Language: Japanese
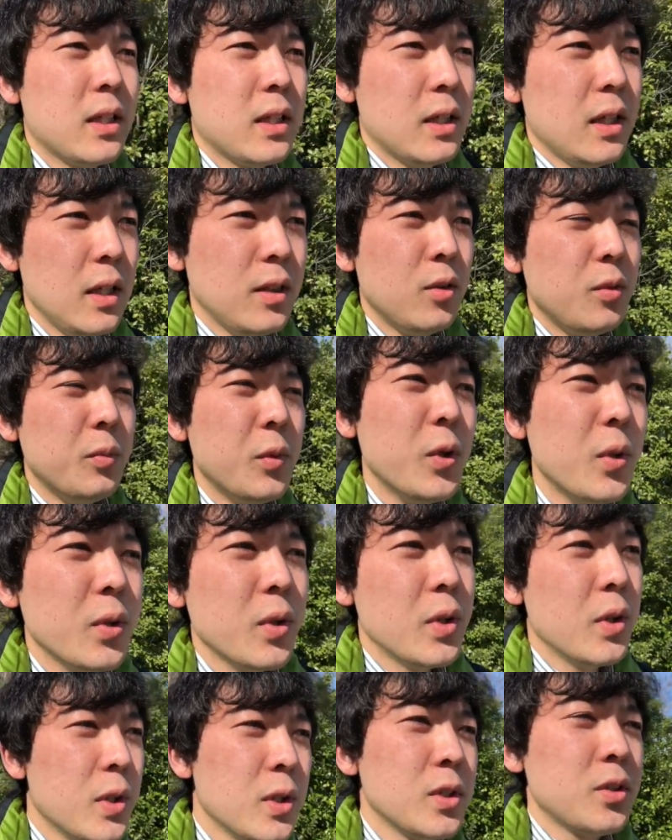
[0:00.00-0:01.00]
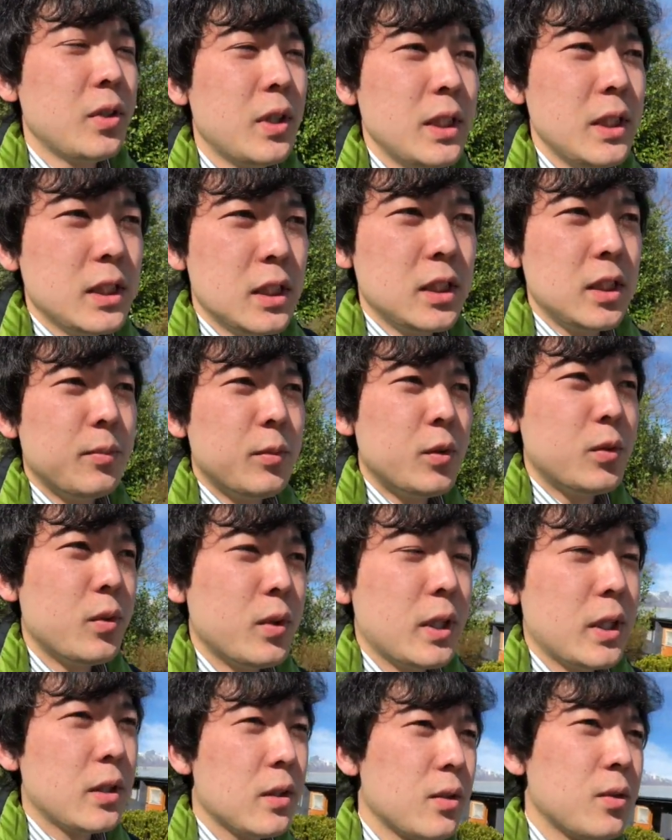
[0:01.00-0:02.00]
けどもそれにしても、
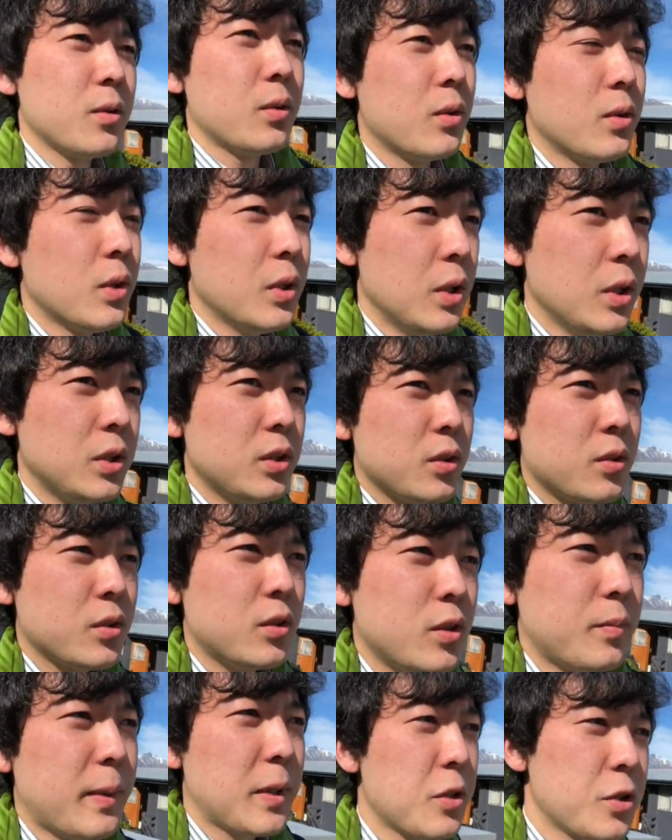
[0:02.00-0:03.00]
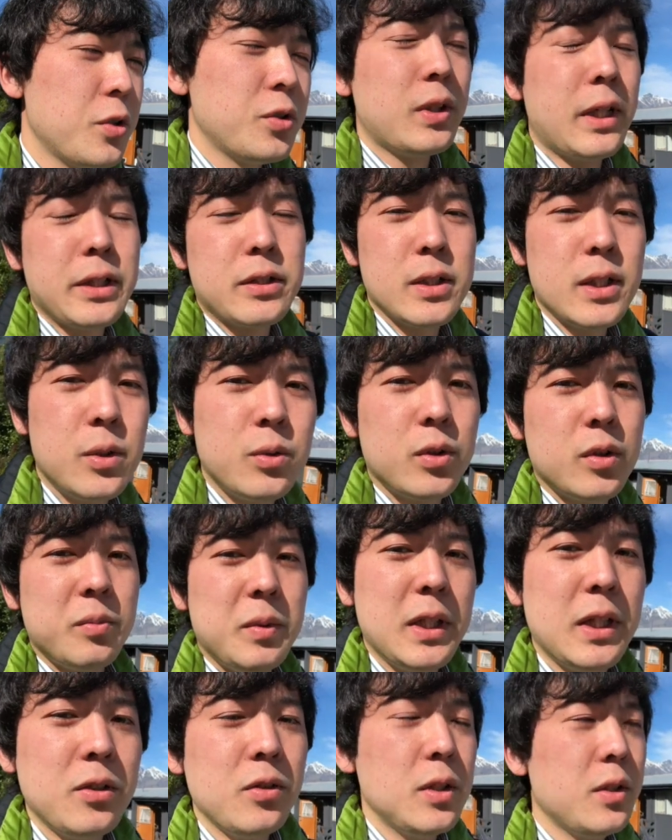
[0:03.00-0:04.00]
えっと、ちょっと車の所有台数が多く
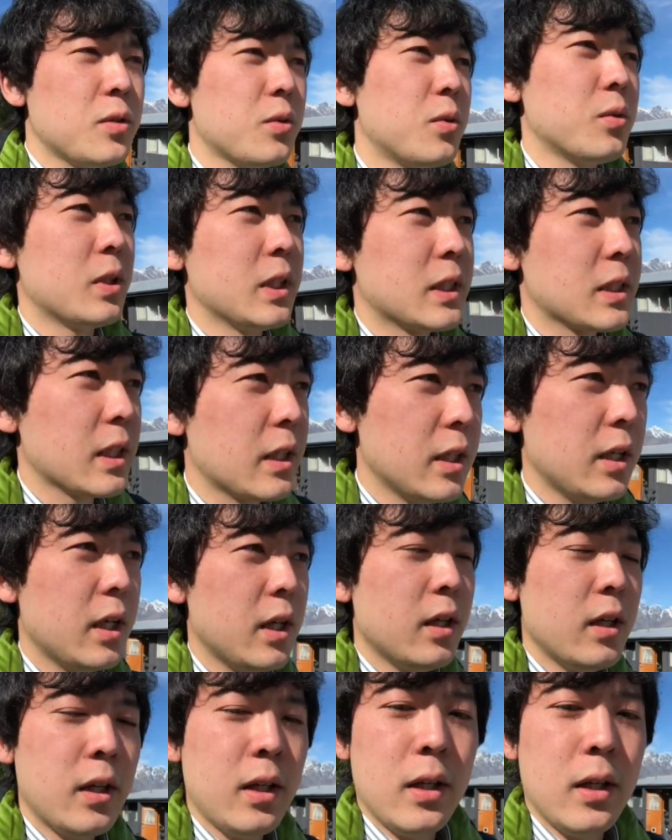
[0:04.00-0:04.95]
見えるというところですかね。